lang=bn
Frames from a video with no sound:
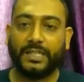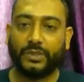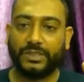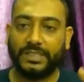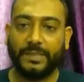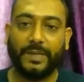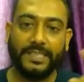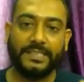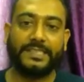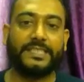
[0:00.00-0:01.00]
তো
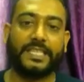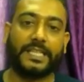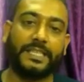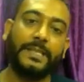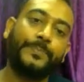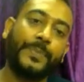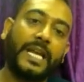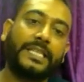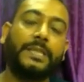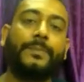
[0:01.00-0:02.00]
ডিবাগিং জিনিসটা কি
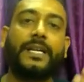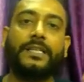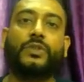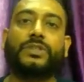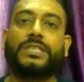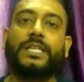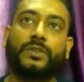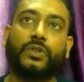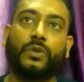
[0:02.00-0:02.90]
ডিবাগিং হচ্ছে যখন